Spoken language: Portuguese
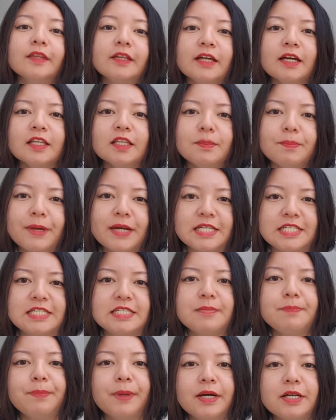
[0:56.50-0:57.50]
Cada
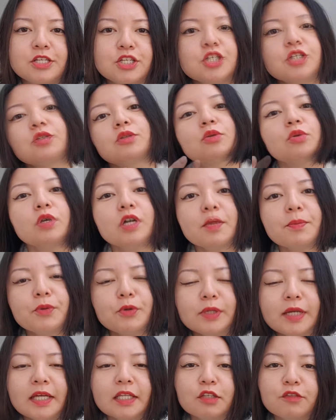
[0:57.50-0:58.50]
participante do
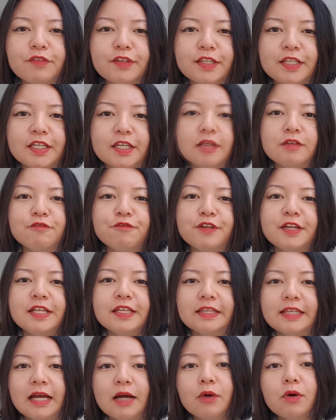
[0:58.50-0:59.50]
campeonato vai ter que
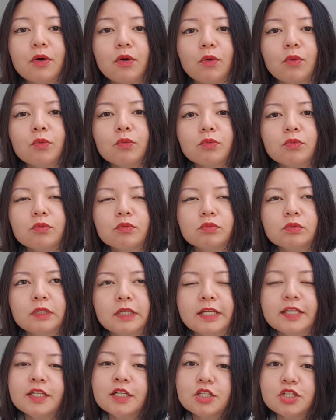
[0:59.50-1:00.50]
enfrentar um
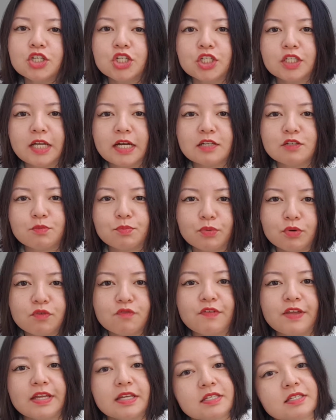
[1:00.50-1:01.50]
líder de ginásio por
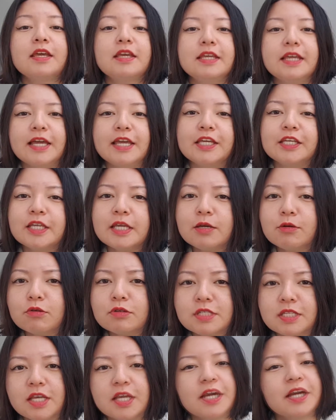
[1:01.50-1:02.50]
vez. E aí, quem
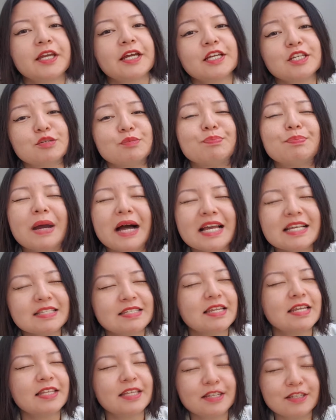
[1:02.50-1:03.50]
conseguir ganhar de mais
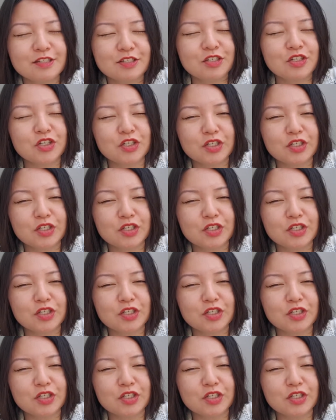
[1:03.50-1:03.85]
líderes de